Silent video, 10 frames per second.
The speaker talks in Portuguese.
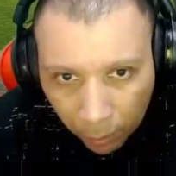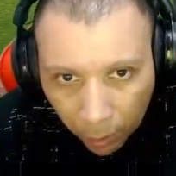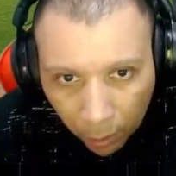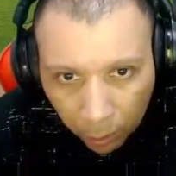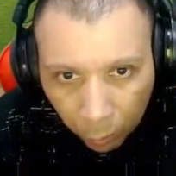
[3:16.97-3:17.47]

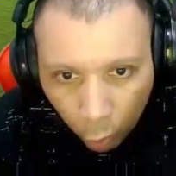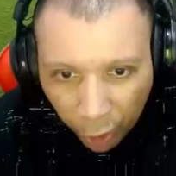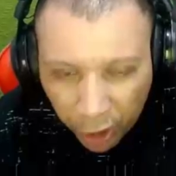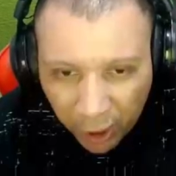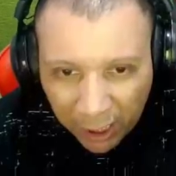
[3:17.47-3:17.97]
Tava, não gosto
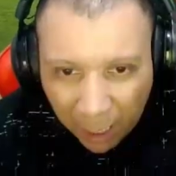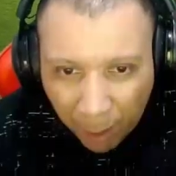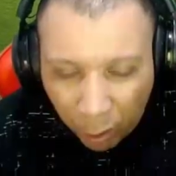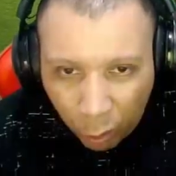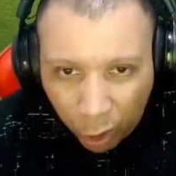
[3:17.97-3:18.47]
de tratar
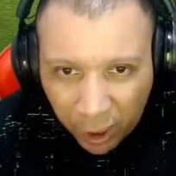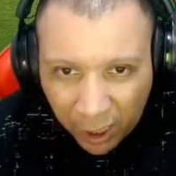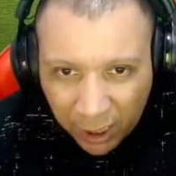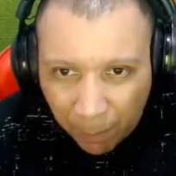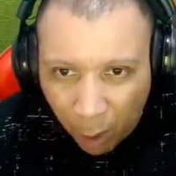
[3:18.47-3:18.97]
mal, não gosto de
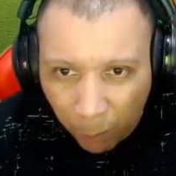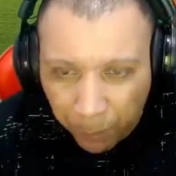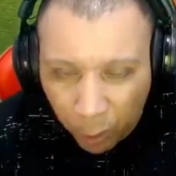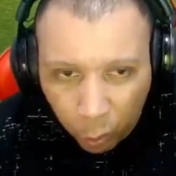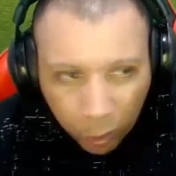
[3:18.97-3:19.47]
tratar mal a
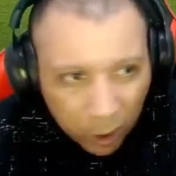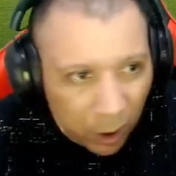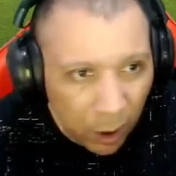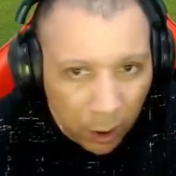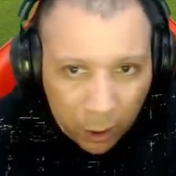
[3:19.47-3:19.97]
pessoa aqui
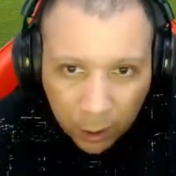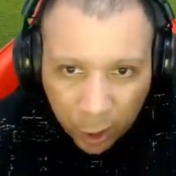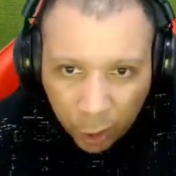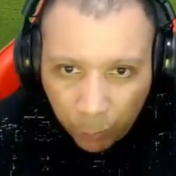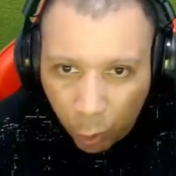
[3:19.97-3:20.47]
que, que é
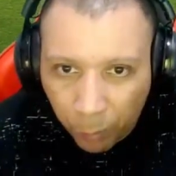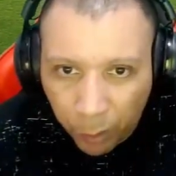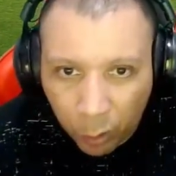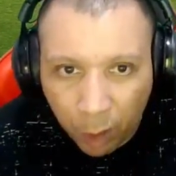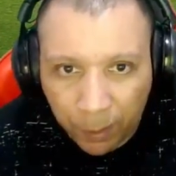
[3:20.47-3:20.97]
de boa
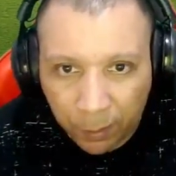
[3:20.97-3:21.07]
comigo, não.